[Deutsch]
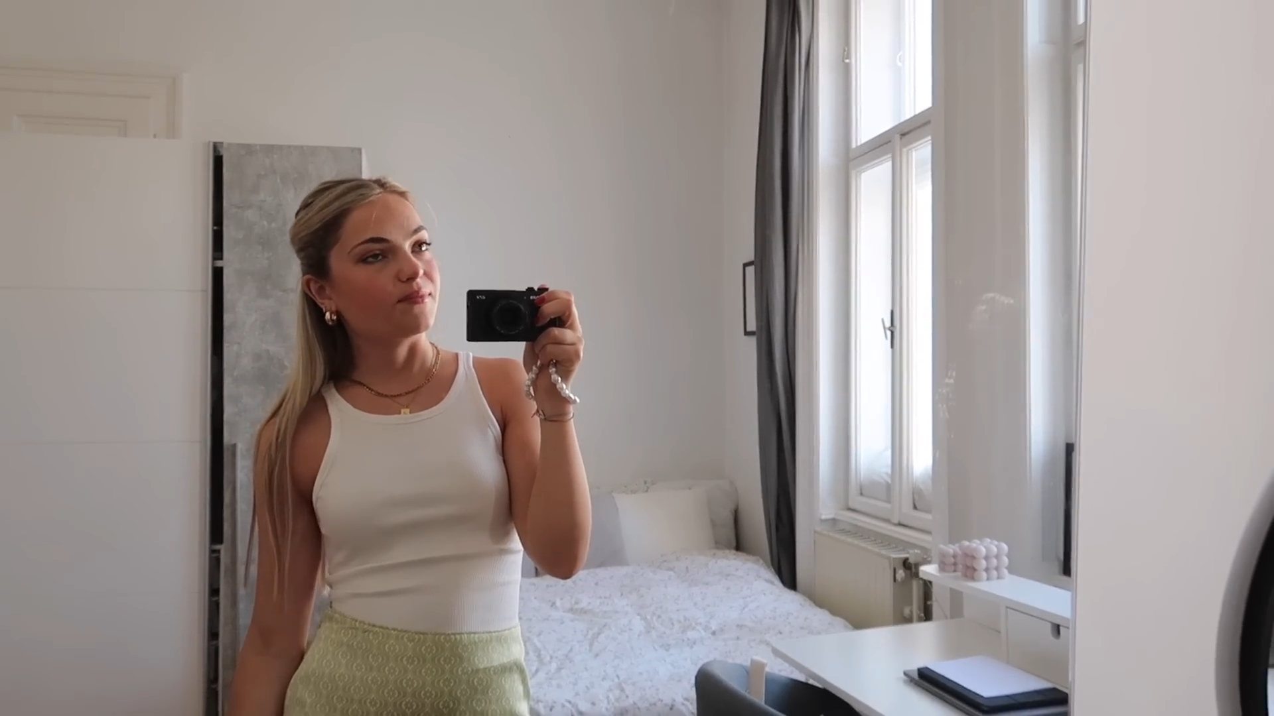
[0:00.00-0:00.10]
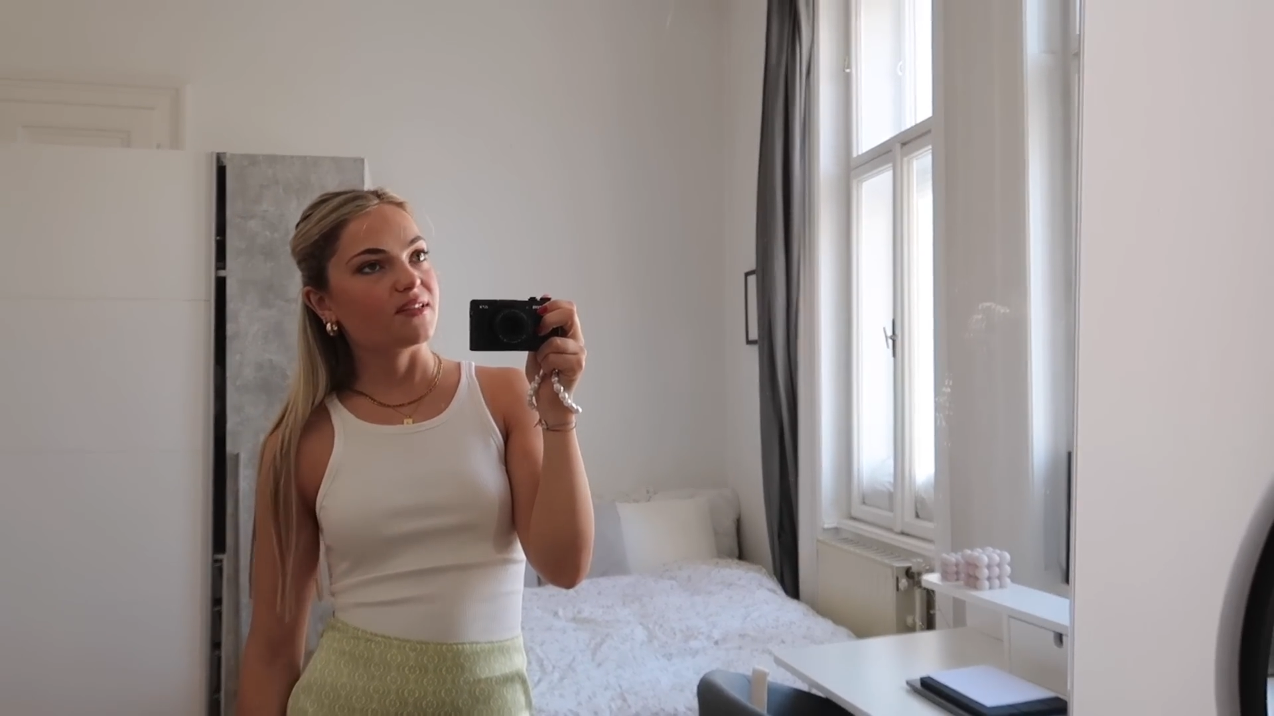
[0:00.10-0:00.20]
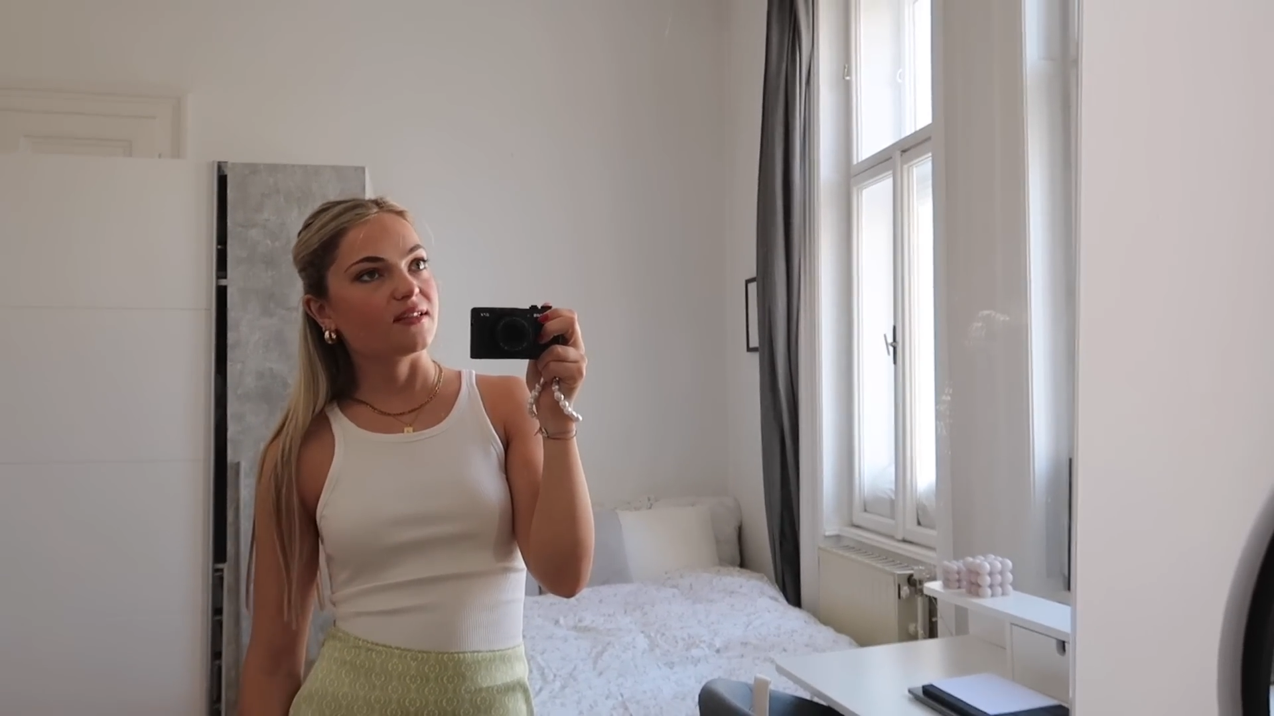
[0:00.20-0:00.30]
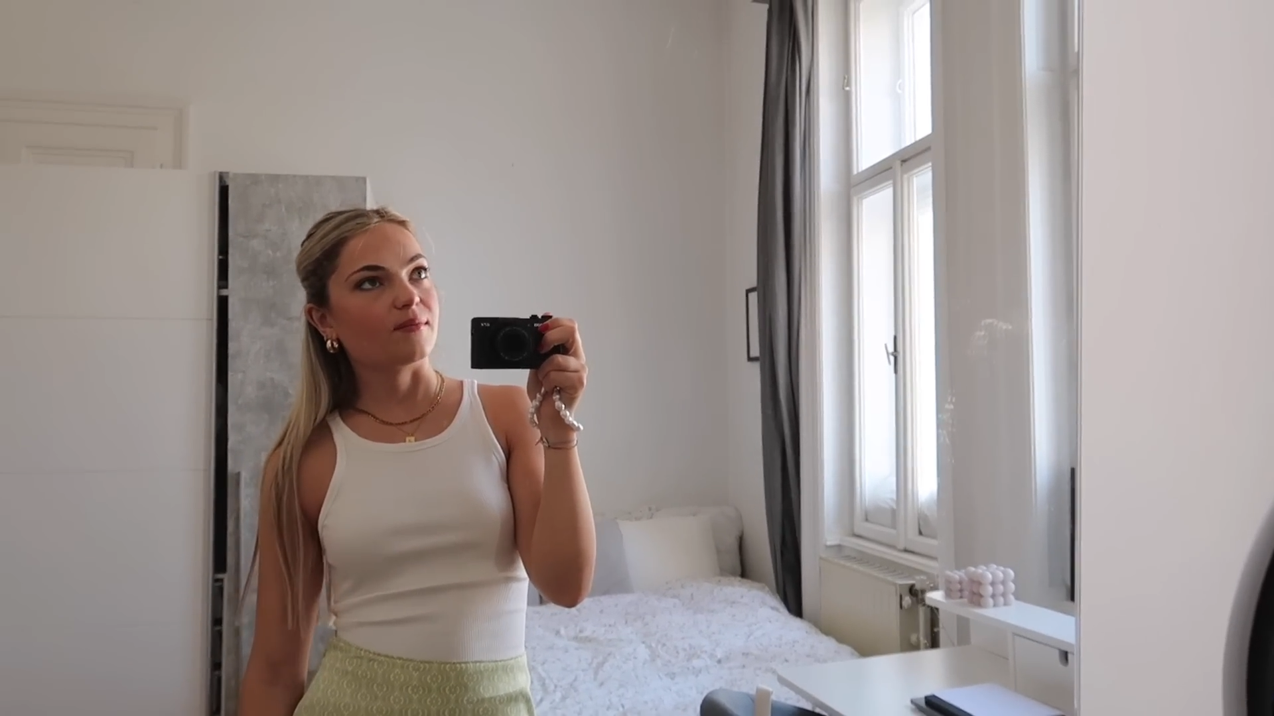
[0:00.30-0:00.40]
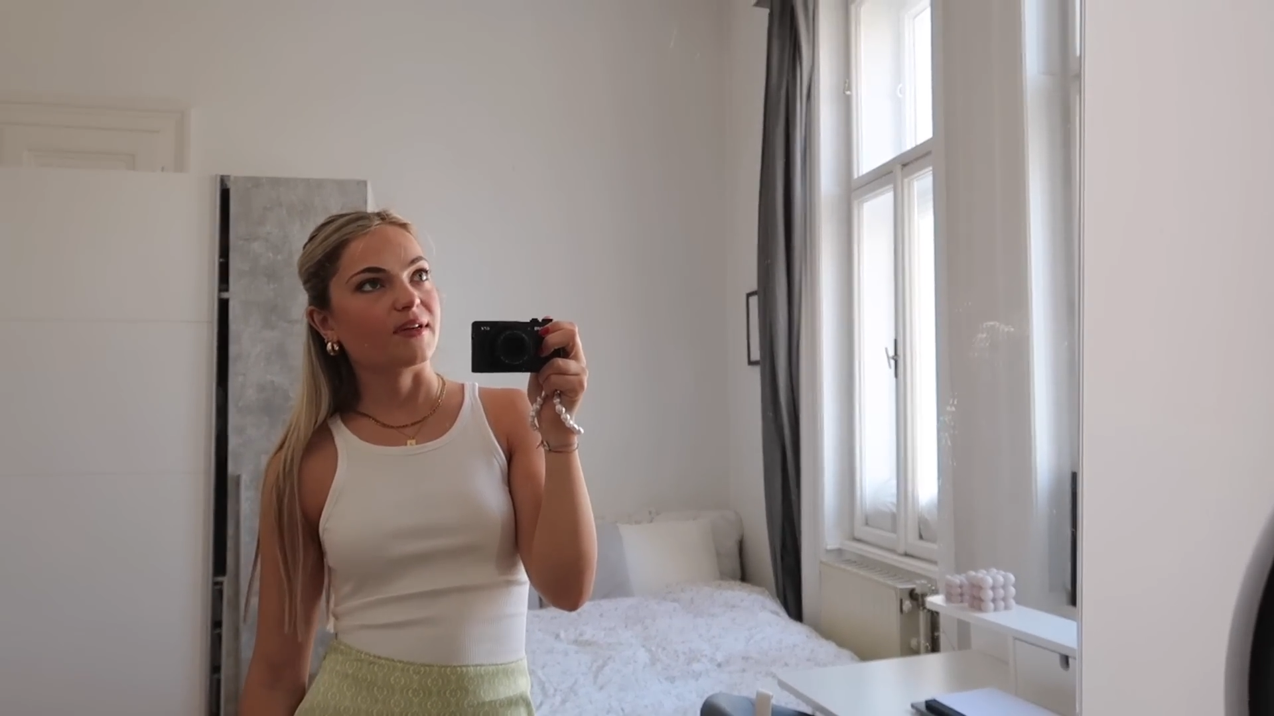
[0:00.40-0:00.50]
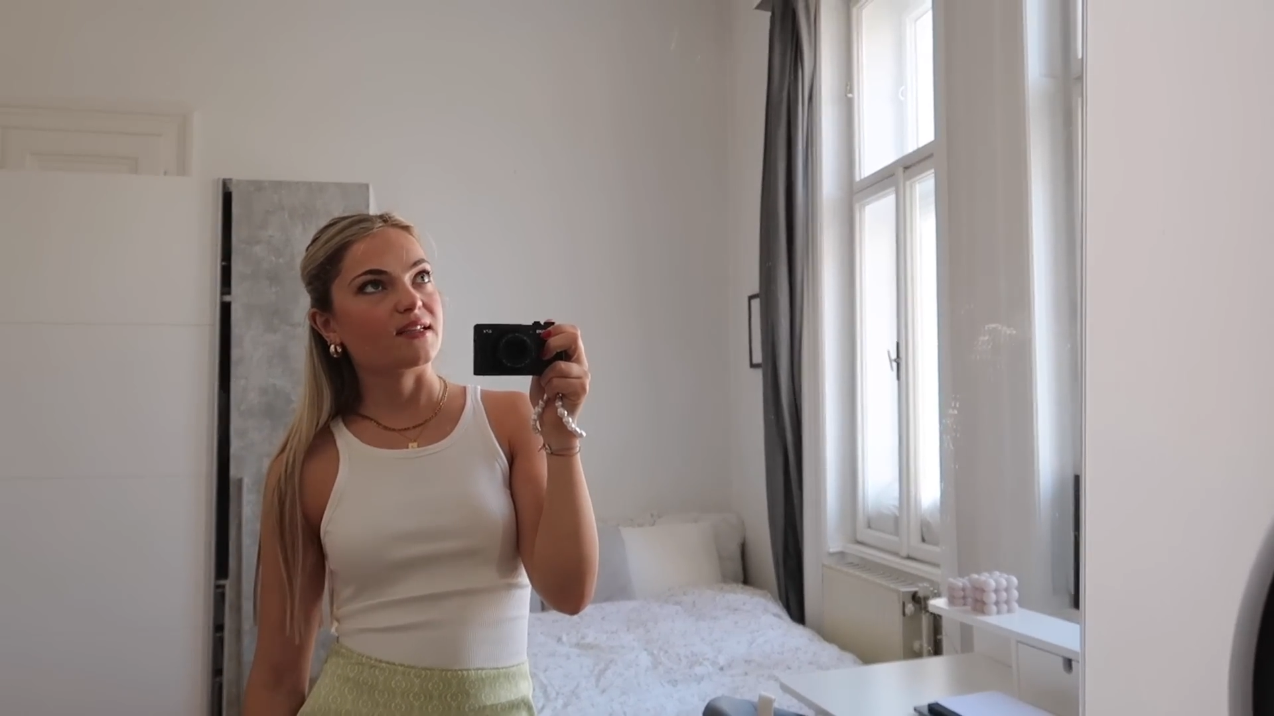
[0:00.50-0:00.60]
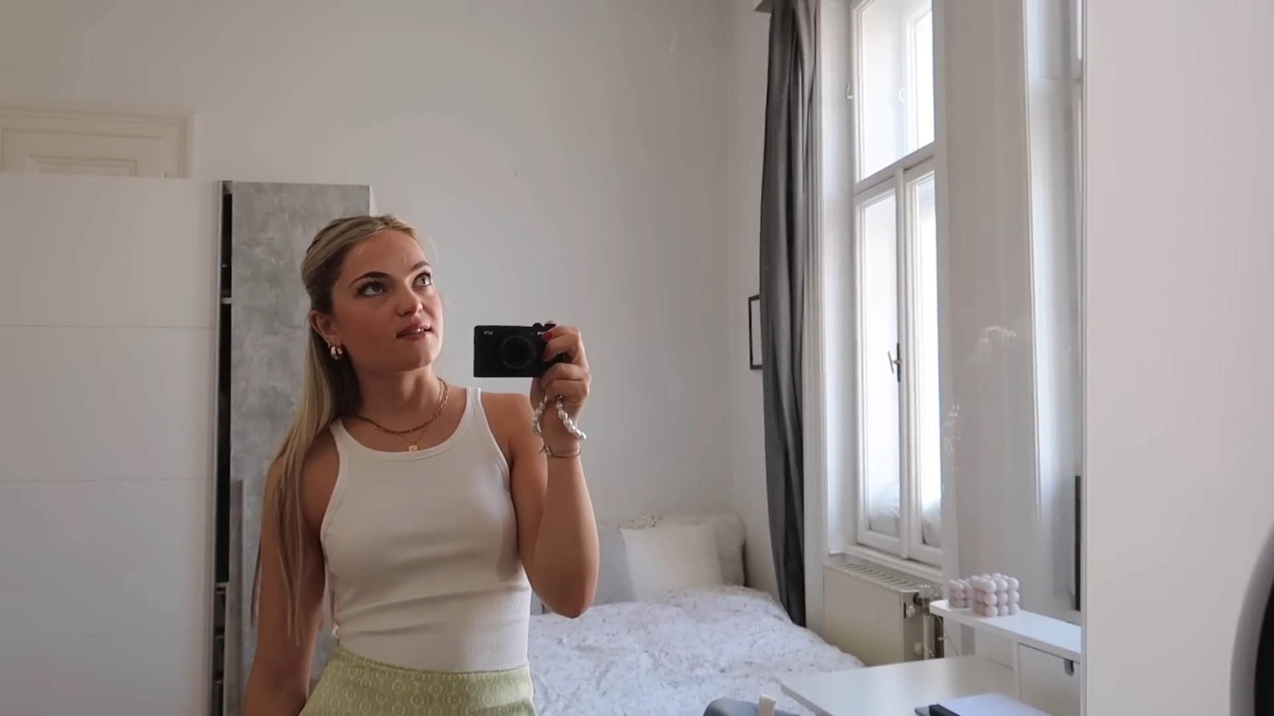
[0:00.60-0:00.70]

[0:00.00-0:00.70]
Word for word: bisschen an meiner